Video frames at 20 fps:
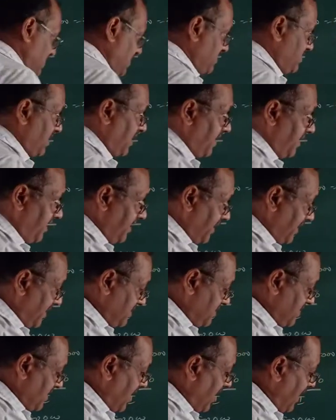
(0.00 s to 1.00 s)
है सेकंड
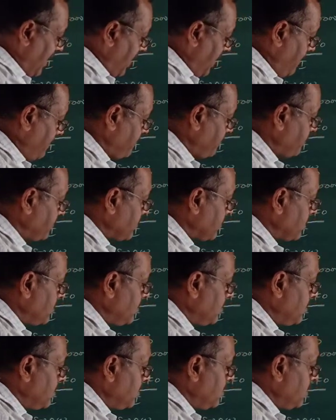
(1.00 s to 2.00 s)
केस क्या है
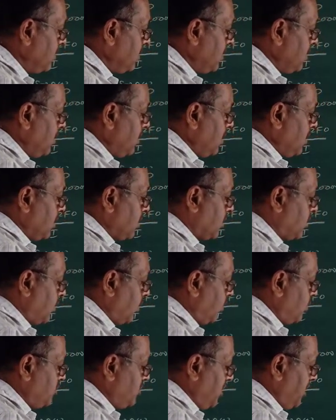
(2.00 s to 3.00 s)

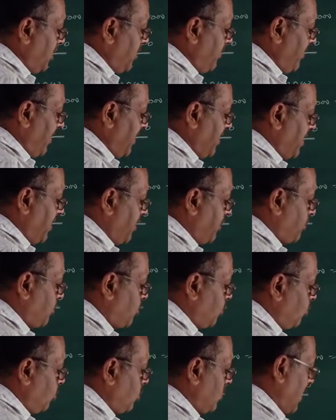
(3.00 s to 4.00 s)
क्लोजिंग इन्वेंट्री
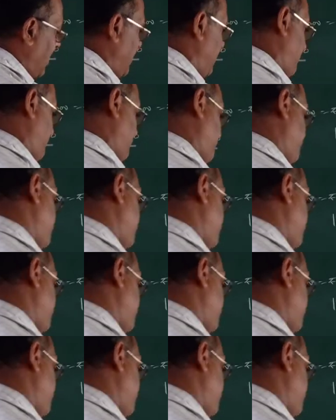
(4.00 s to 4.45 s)
टू टाइम